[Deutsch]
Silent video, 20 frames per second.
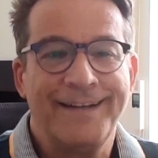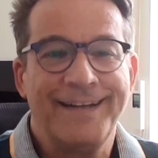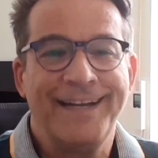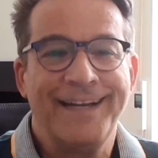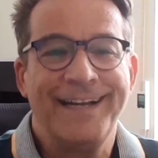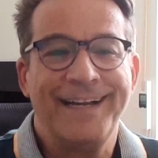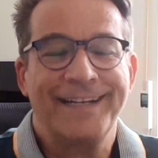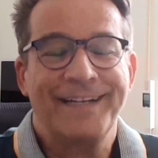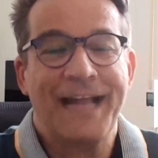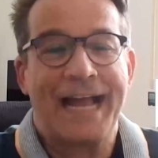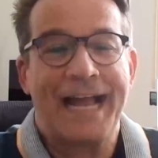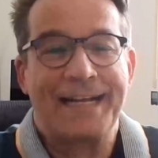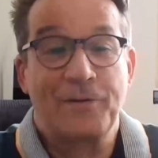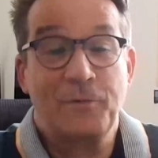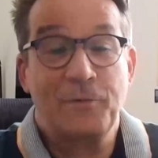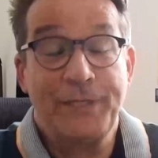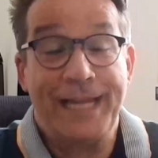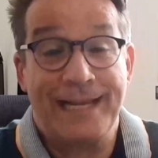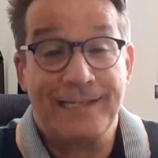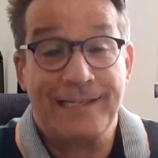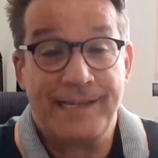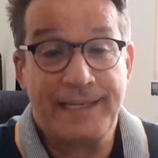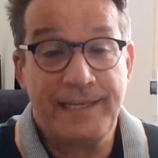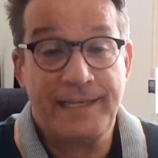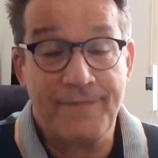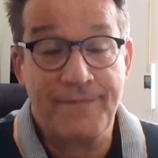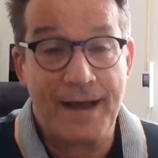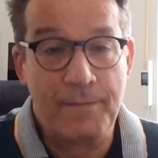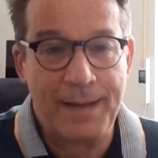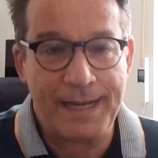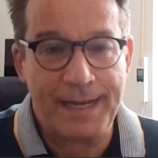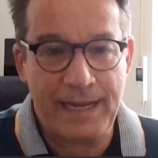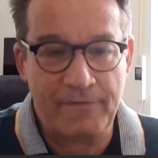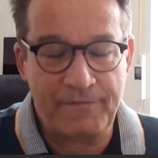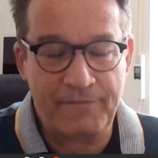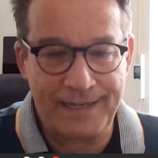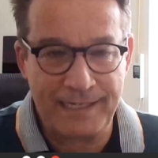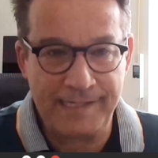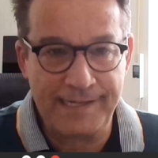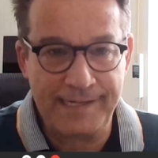Äh, gut, also ich war bei der
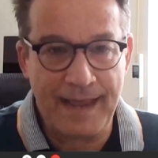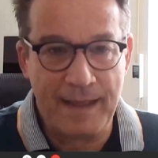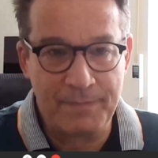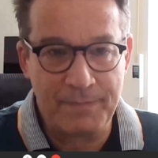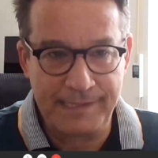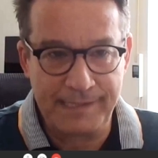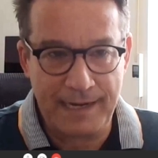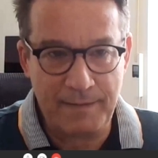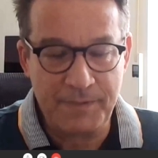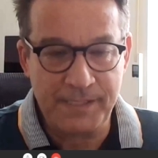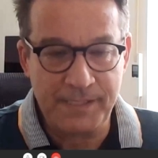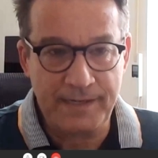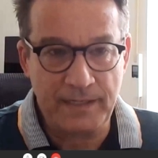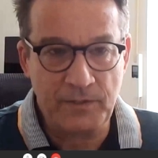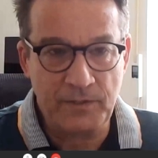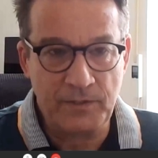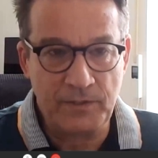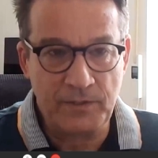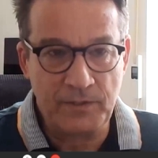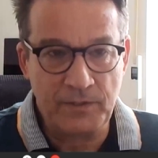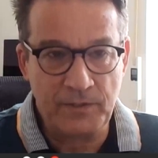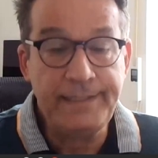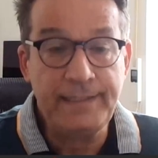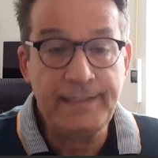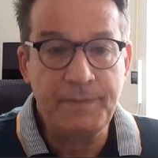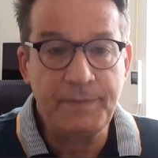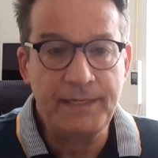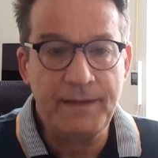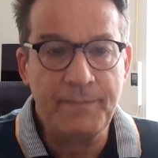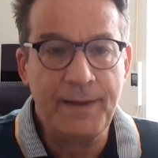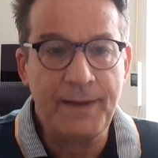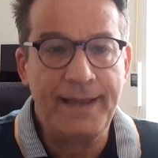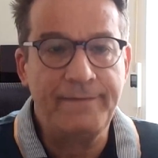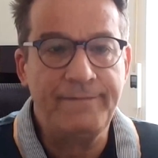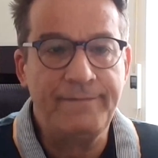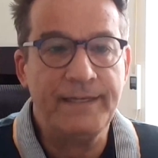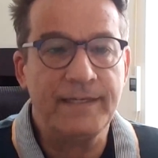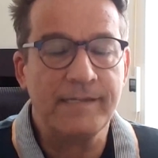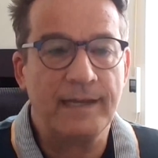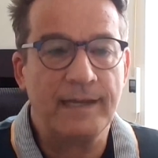Festnahme selbst natürlich nicht mit
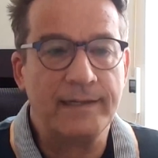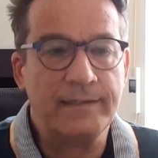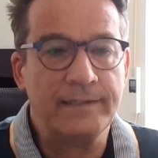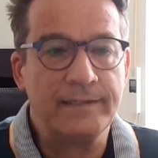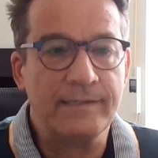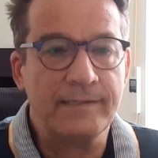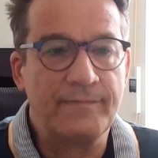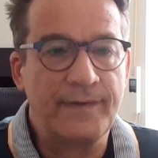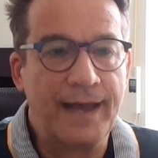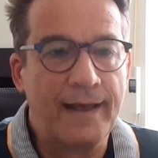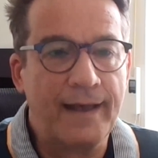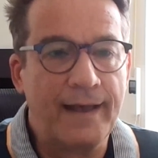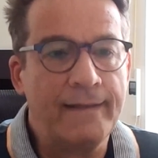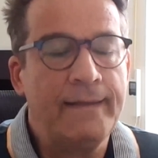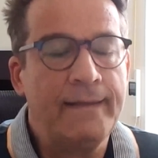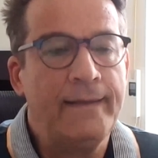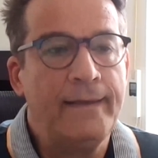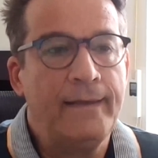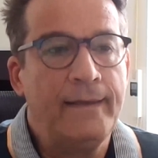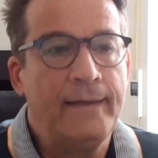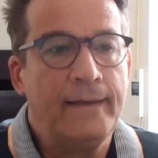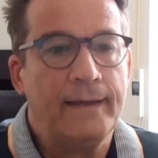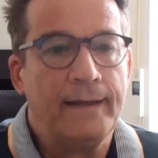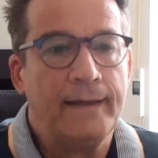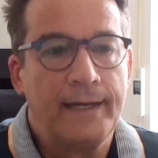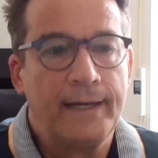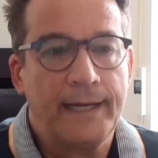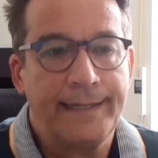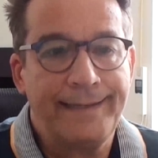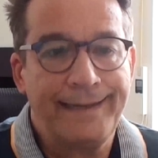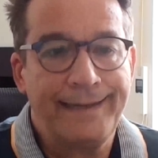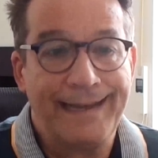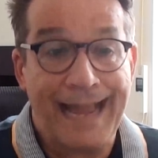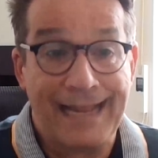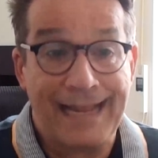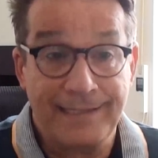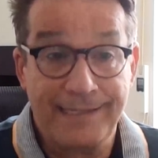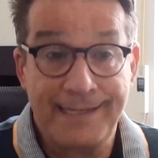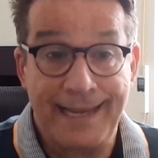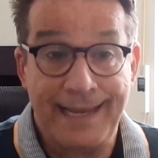dabei. Wie gesagt, das war äh, eine
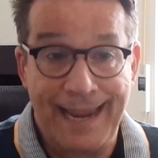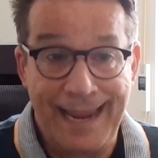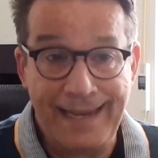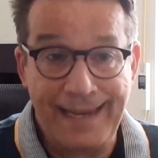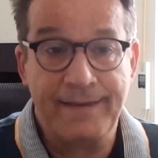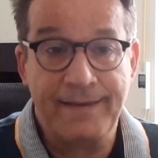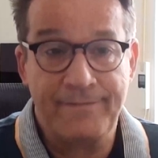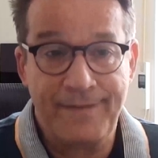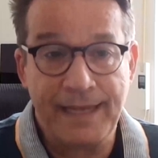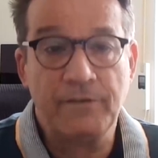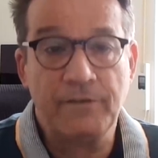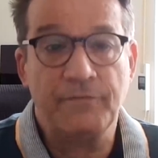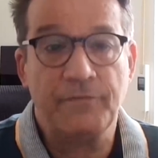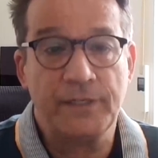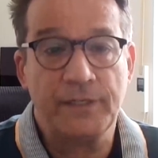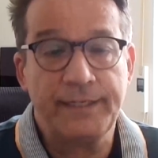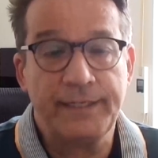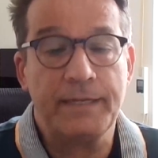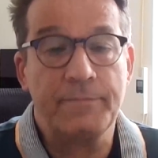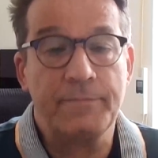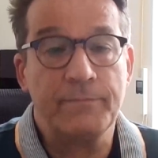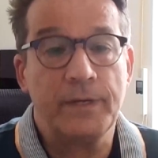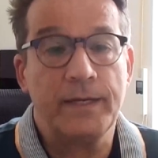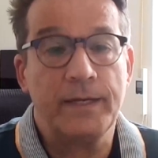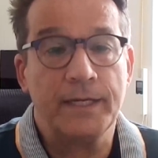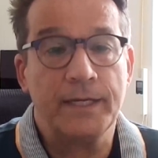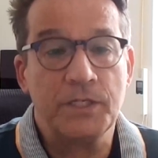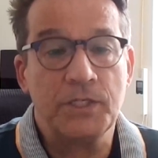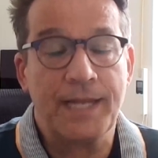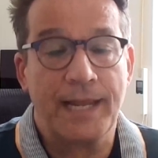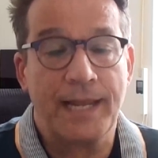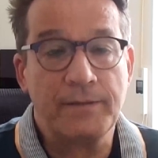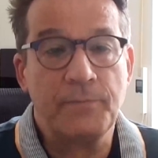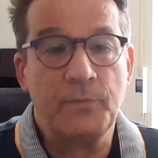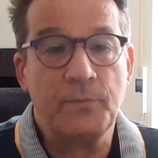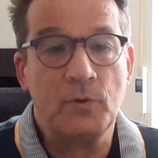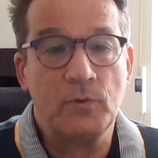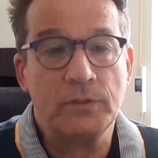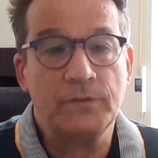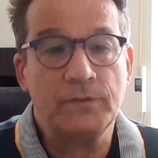ganze Ecke weg von dem äh,
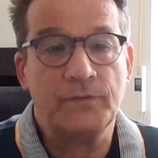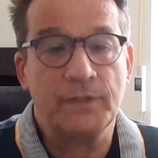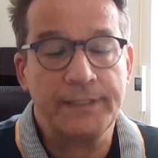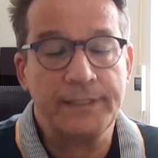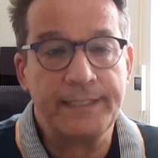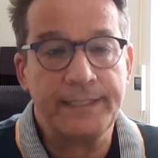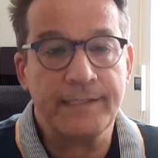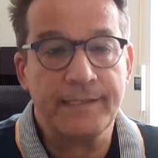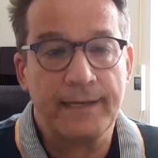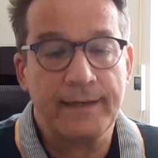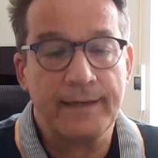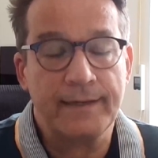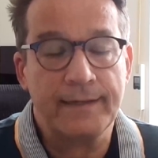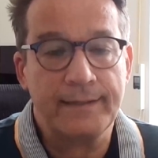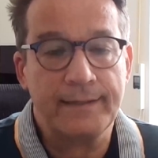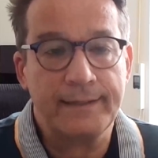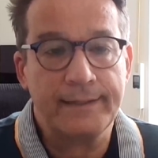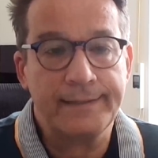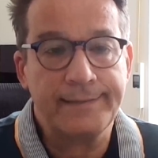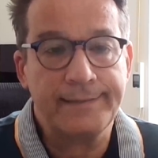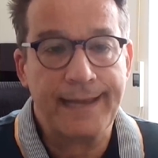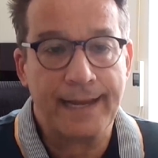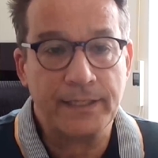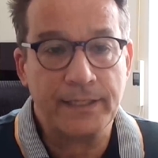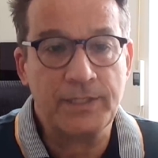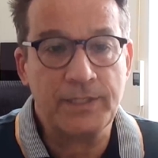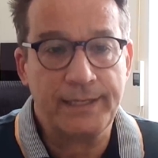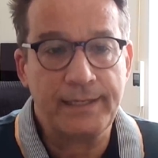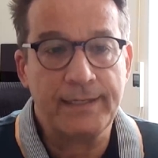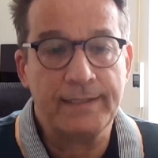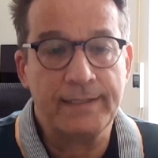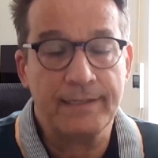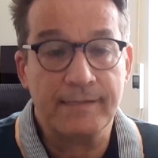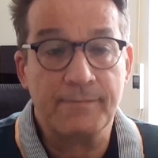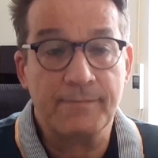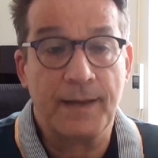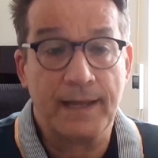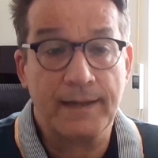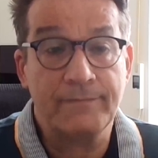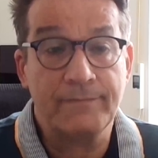Standpunkt von dieser äh, Tankstelle.
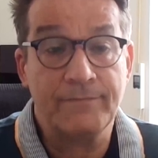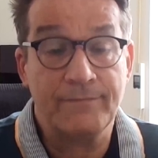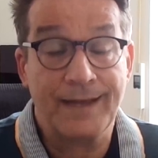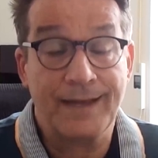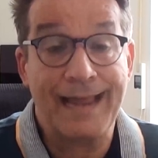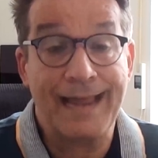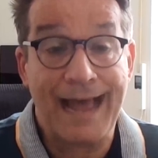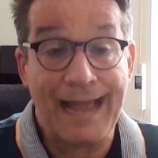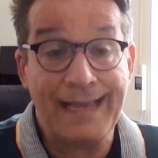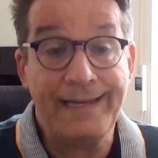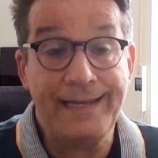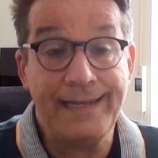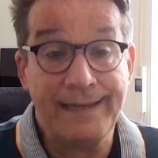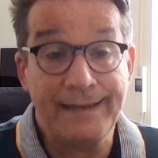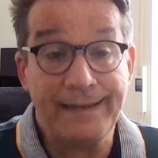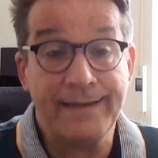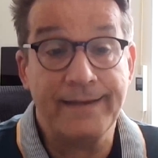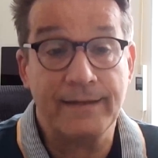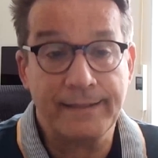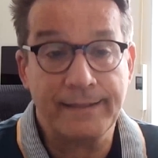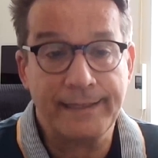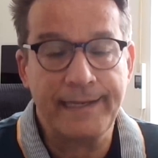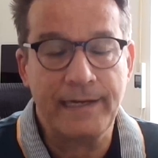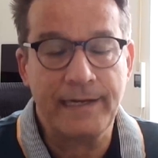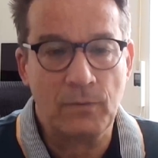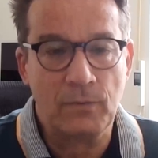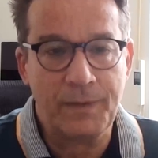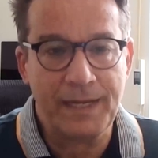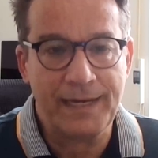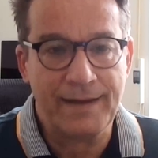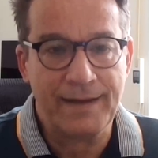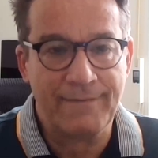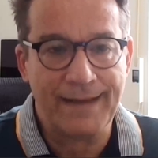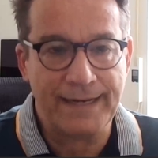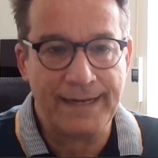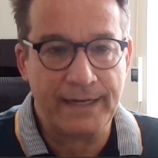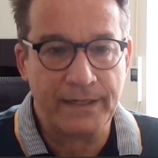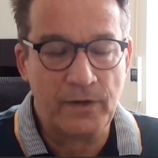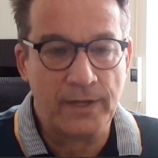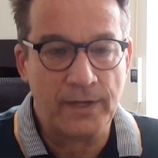Das waren, waren einige Kilometer
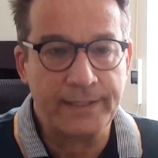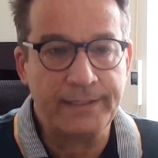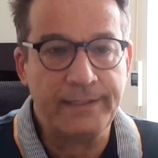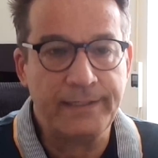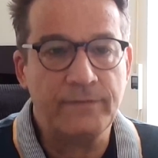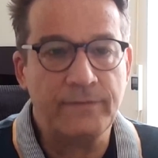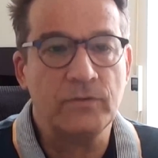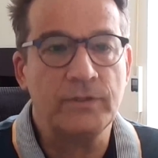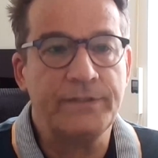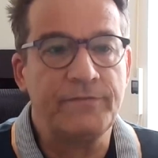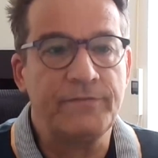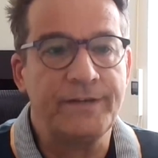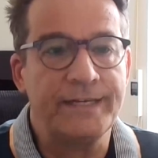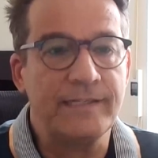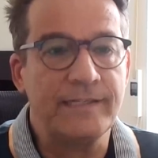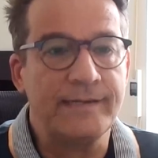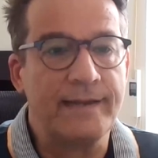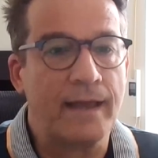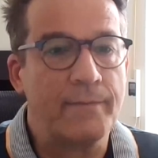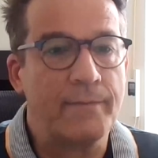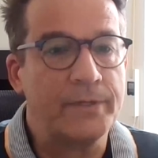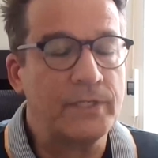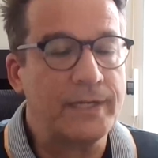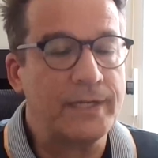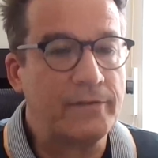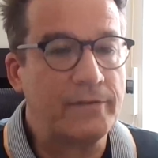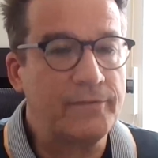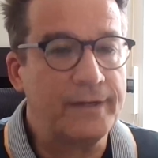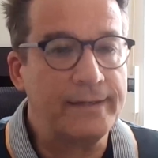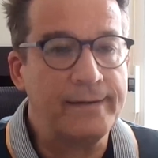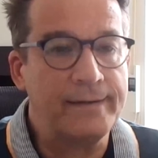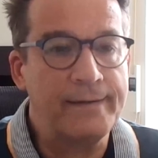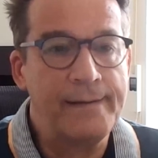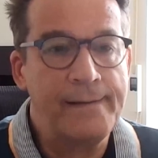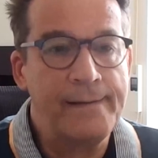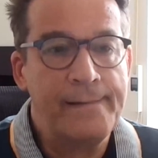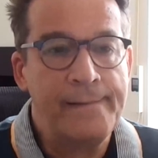weiter nördlich, wo die Festnahme stattfand.